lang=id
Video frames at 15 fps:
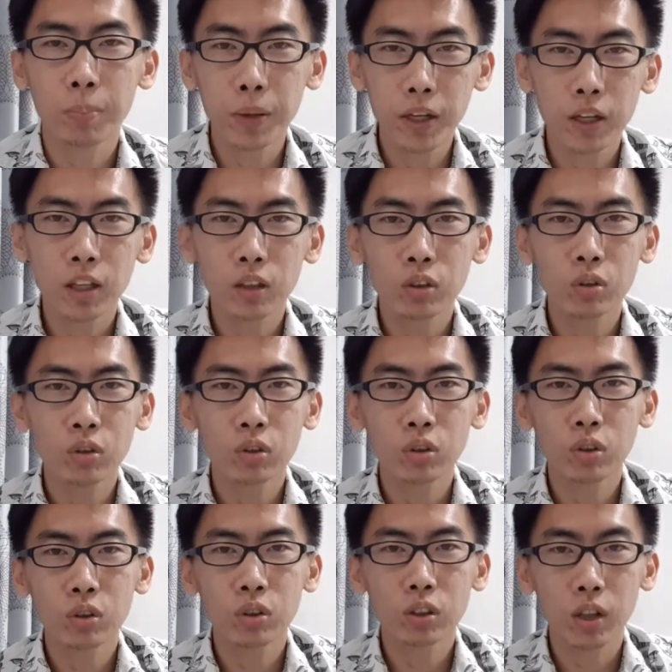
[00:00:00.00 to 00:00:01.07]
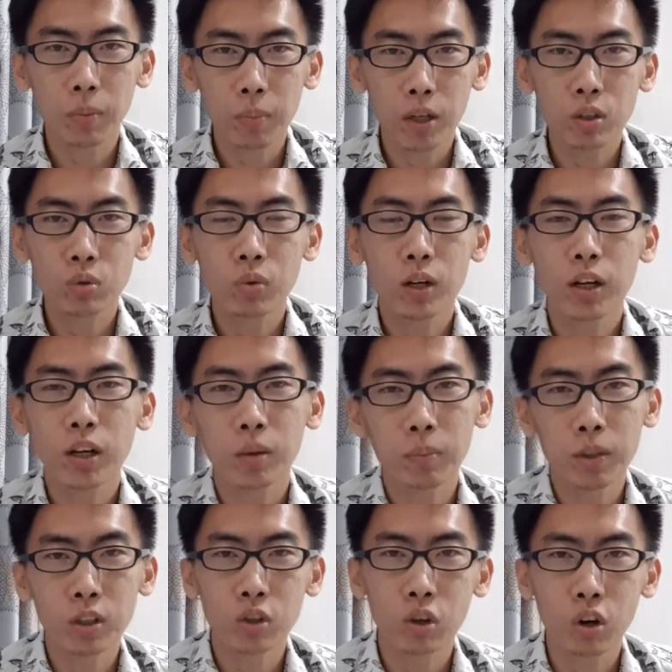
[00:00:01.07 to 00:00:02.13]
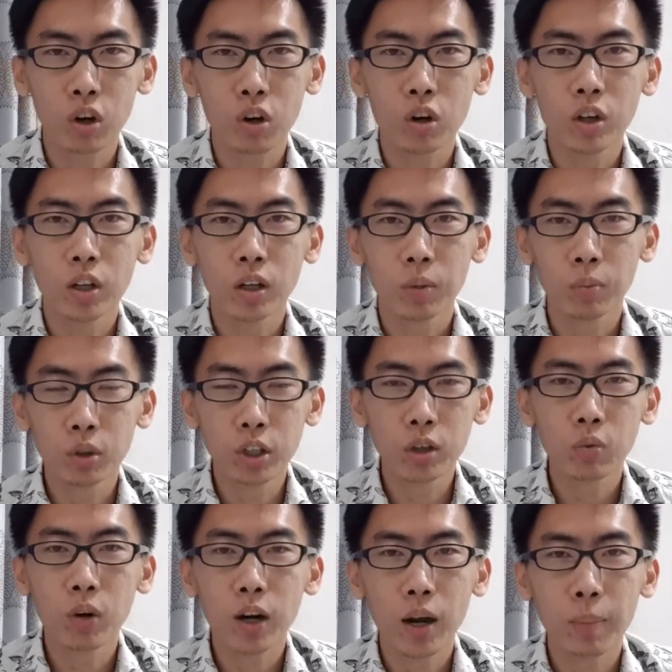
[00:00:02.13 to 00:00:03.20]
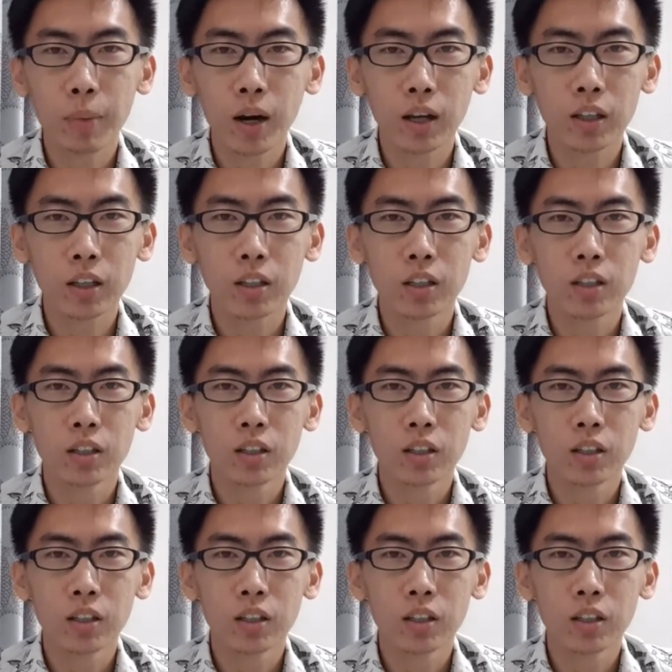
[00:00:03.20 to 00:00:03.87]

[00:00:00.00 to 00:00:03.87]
Pink itu termasuk warna yang mencolok. Kemudian warna apa lagi?